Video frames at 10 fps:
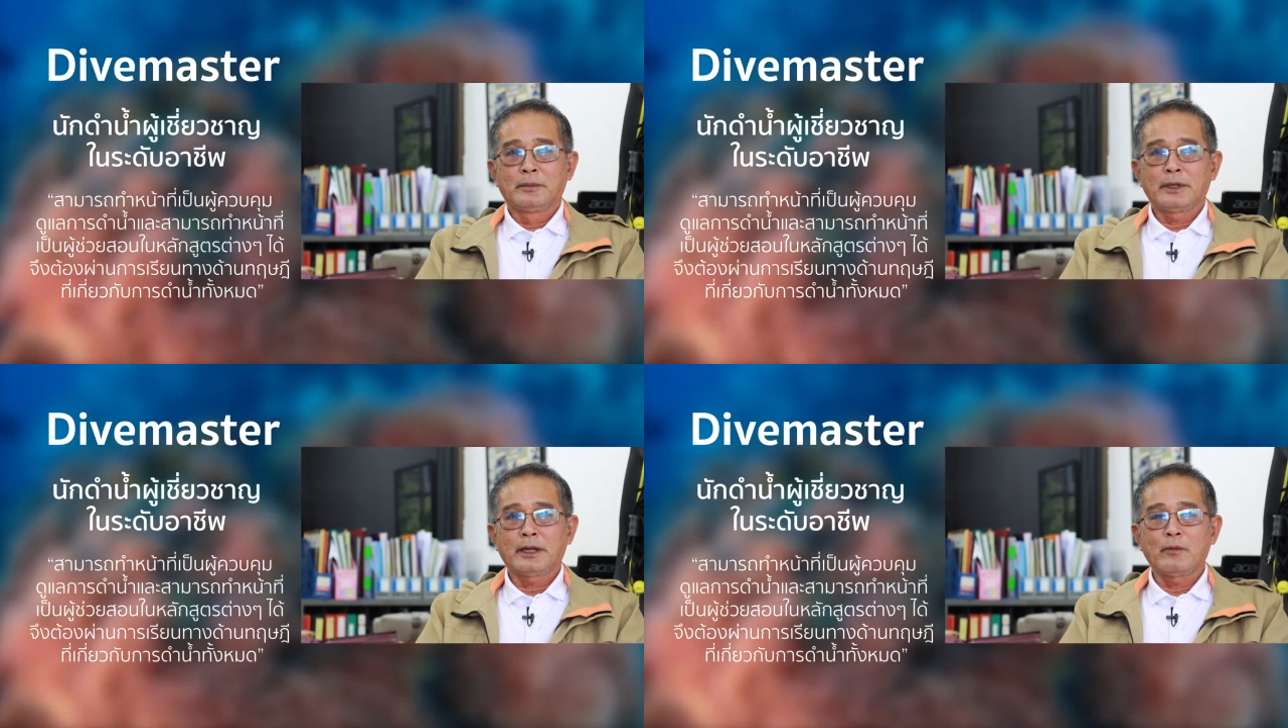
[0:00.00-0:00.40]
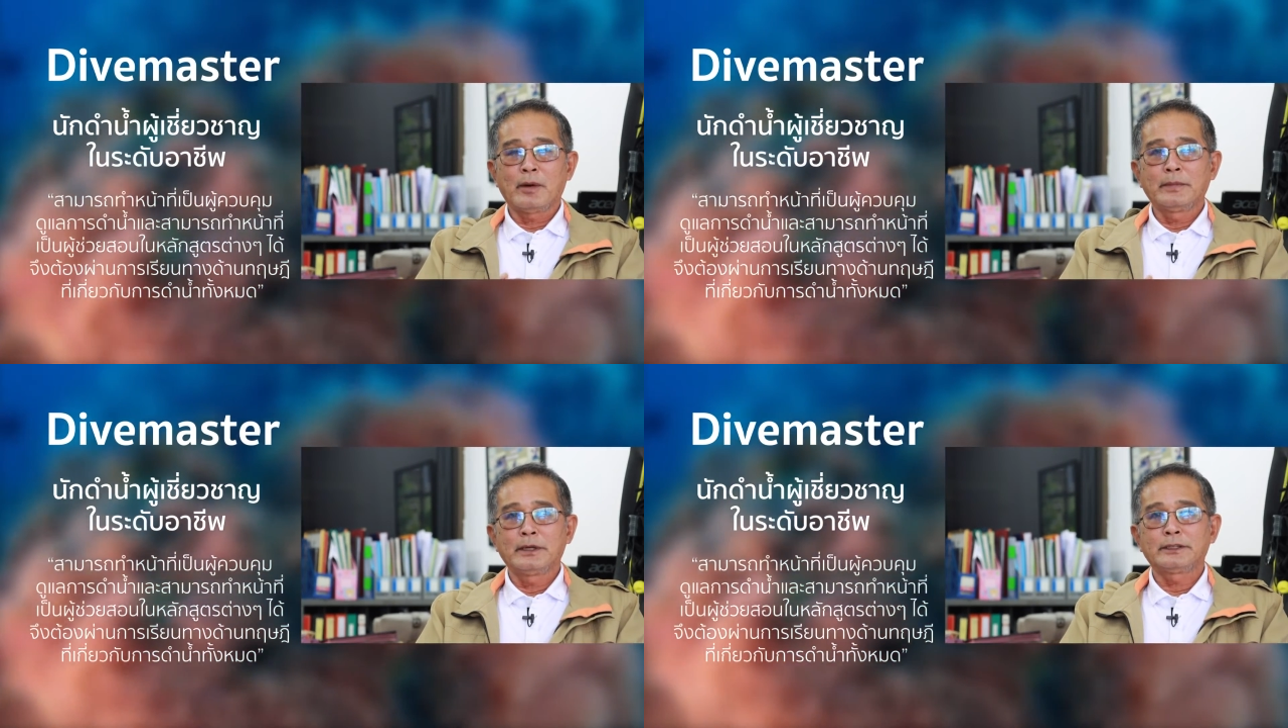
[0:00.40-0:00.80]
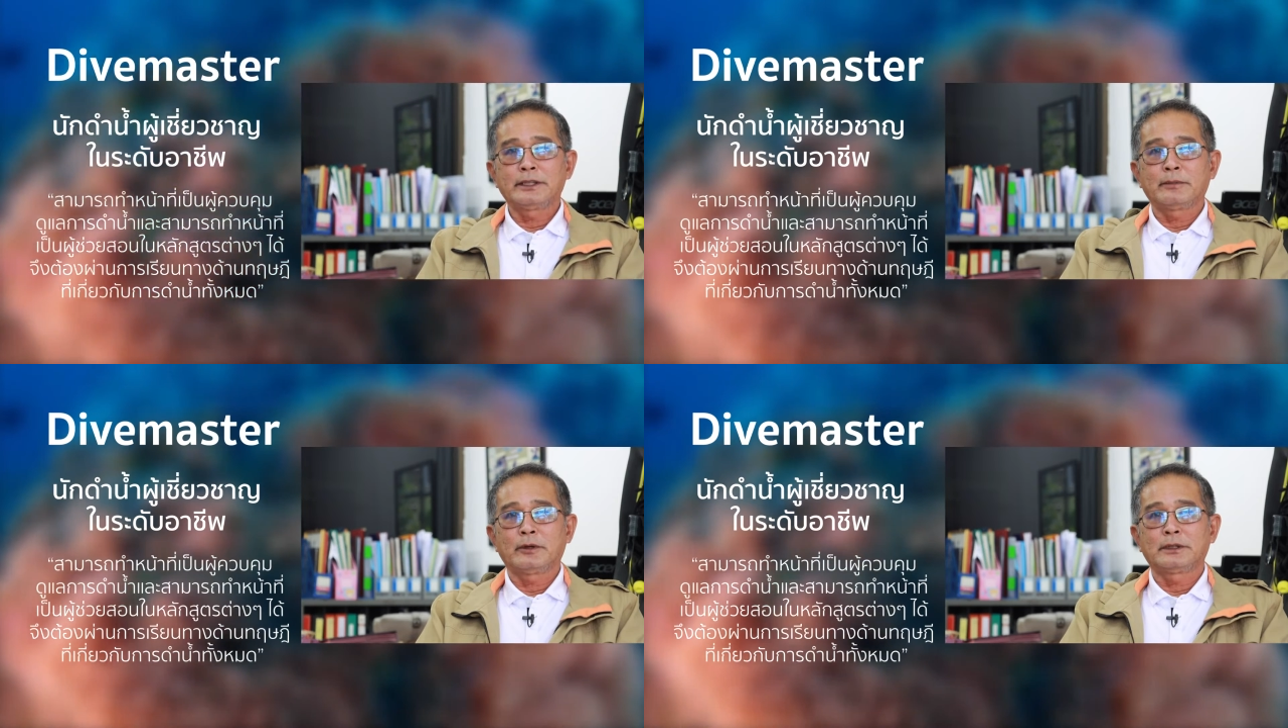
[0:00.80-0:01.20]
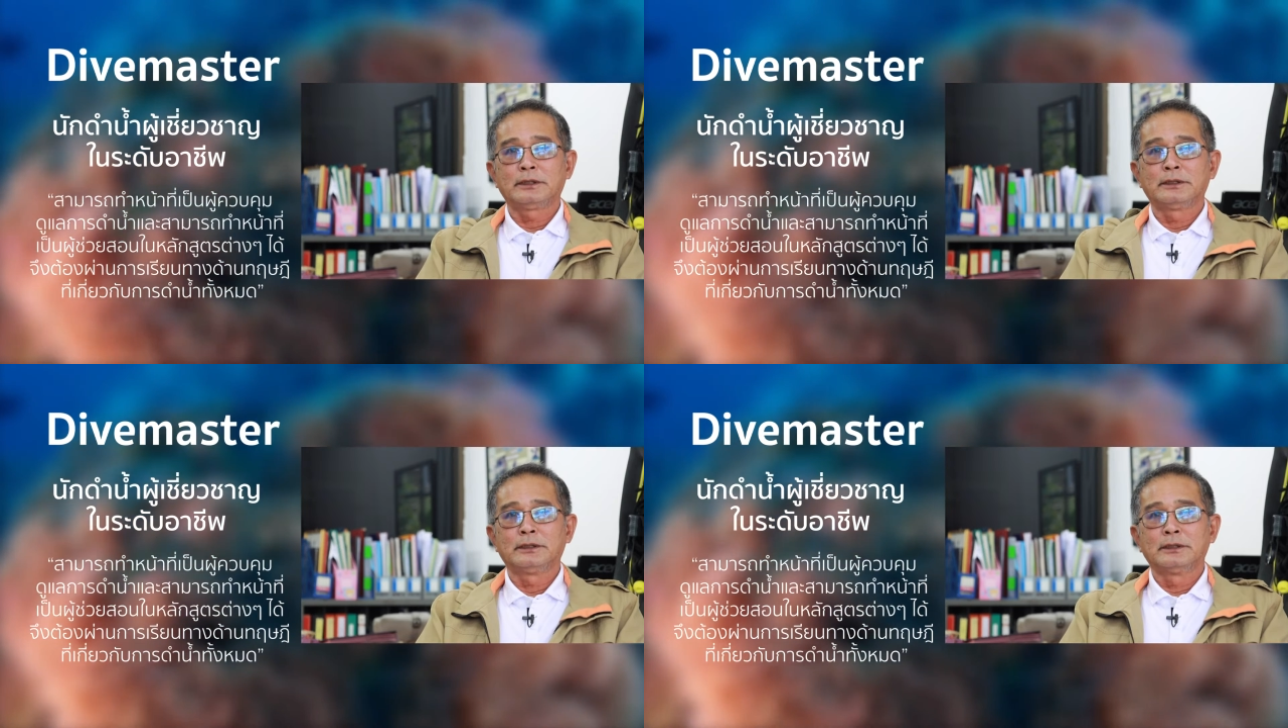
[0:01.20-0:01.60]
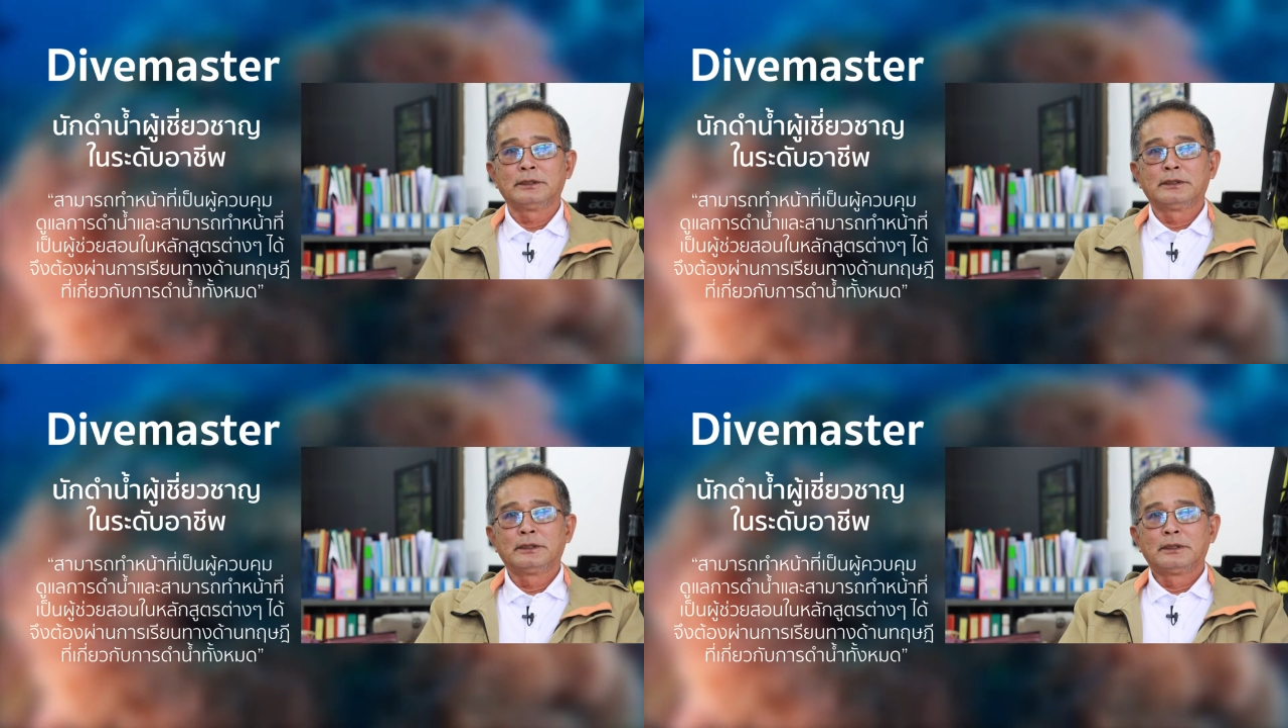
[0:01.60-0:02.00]
เนี้ยคำว่ามืออาชีพก็คือ
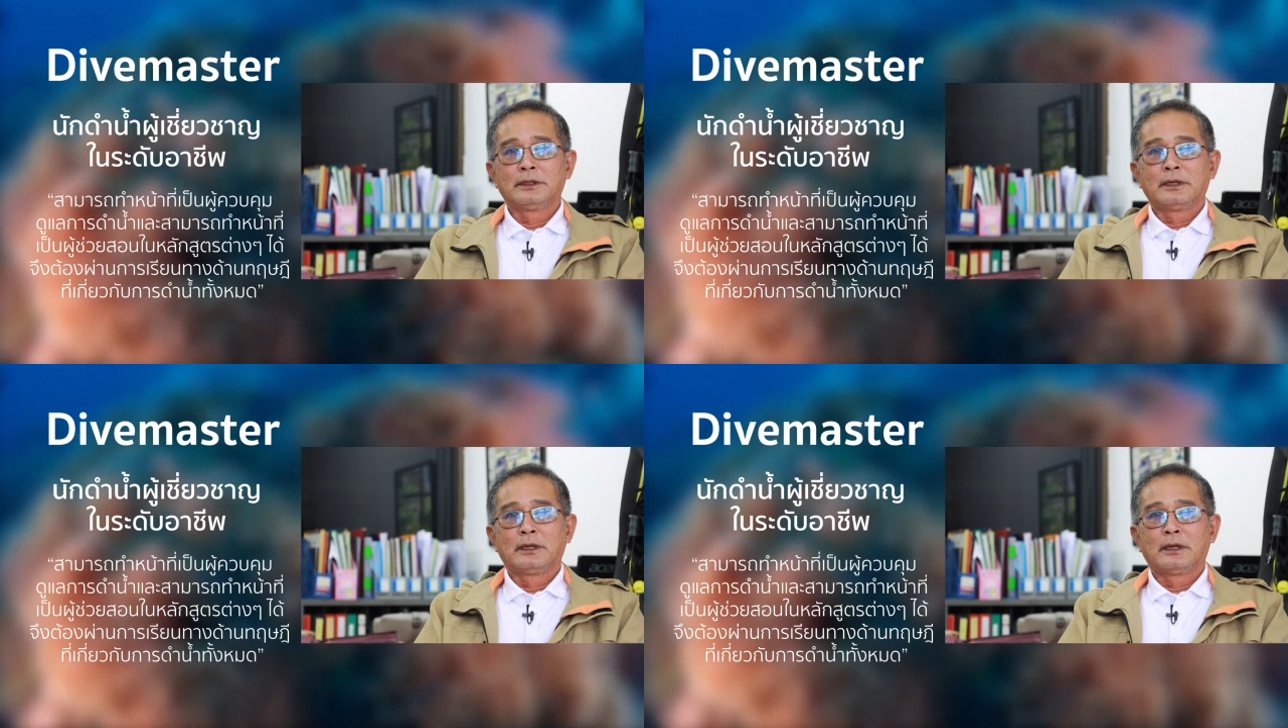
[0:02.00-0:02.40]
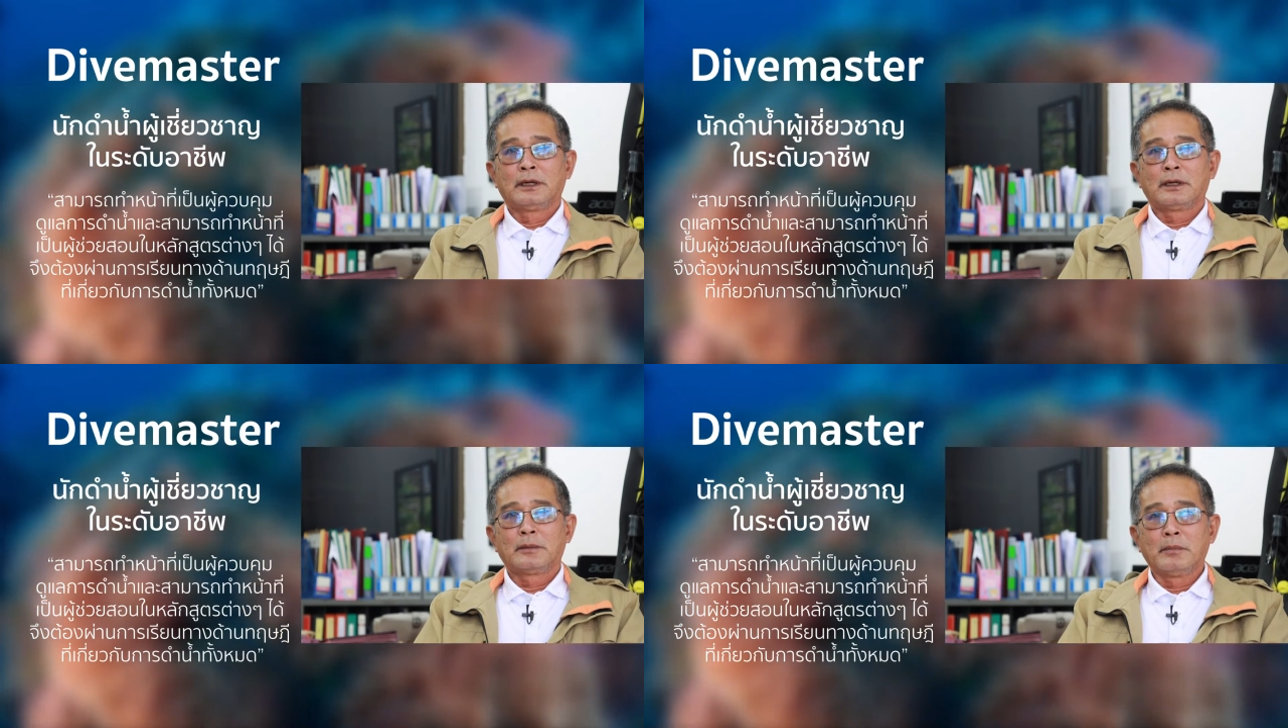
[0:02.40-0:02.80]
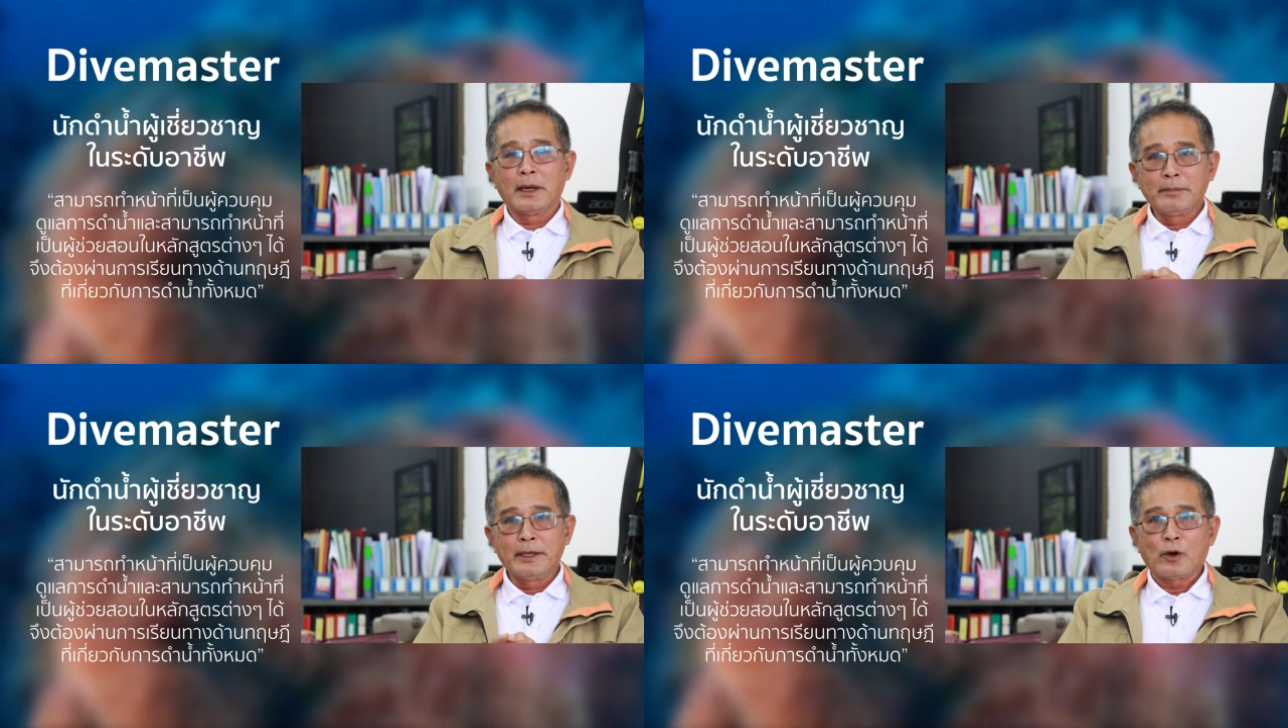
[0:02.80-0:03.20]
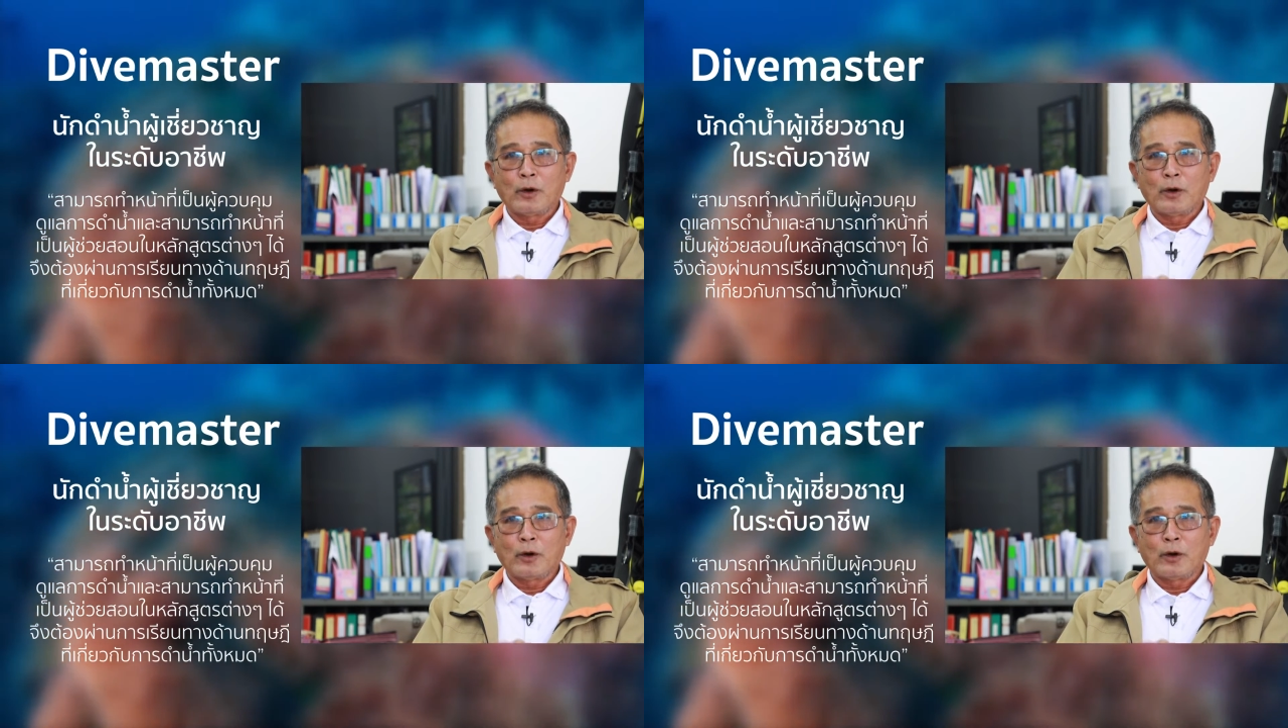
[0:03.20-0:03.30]
มันมี